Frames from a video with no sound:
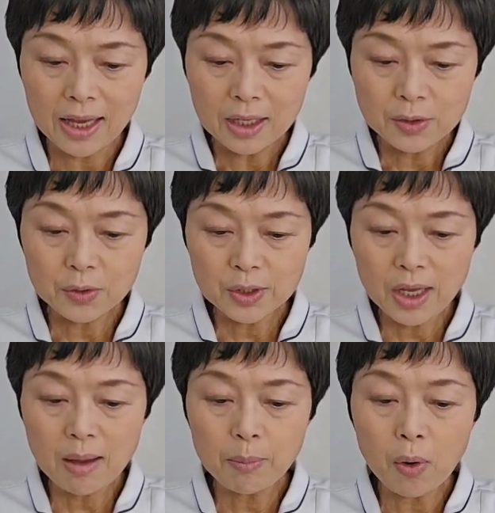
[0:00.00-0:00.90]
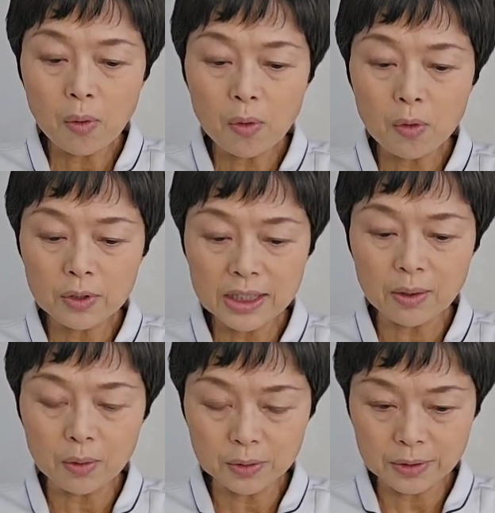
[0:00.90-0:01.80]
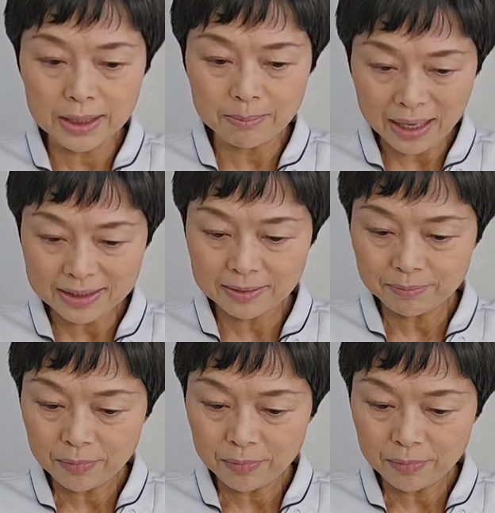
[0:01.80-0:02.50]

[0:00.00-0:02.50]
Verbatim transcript: そして膀胱に送ります。